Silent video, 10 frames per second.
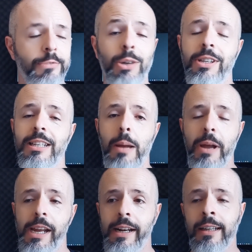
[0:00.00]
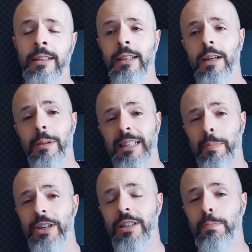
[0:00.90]
Não se sabe ainda, mas a
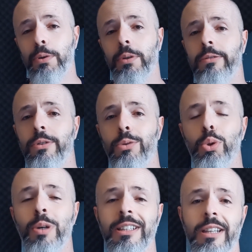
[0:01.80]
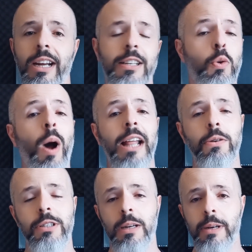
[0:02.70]
princípio duas, três,
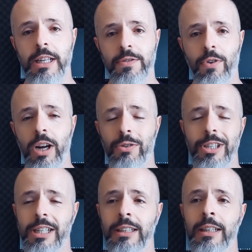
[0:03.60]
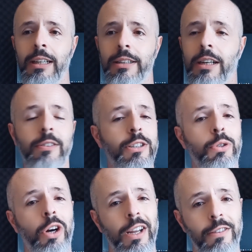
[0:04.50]
quatro semanas fora, ou seja, talvez
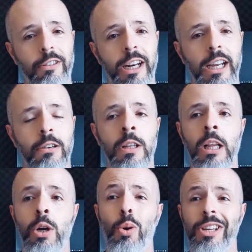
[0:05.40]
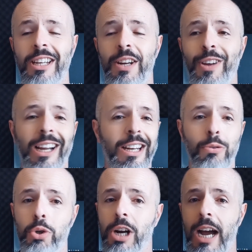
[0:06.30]
não jogue em fevereiro, o que significa que
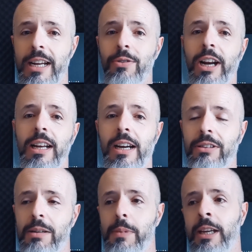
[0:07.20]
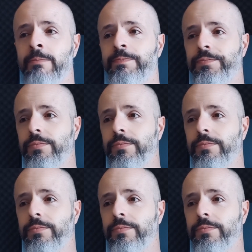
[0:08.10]
não jogaria o Grenal também.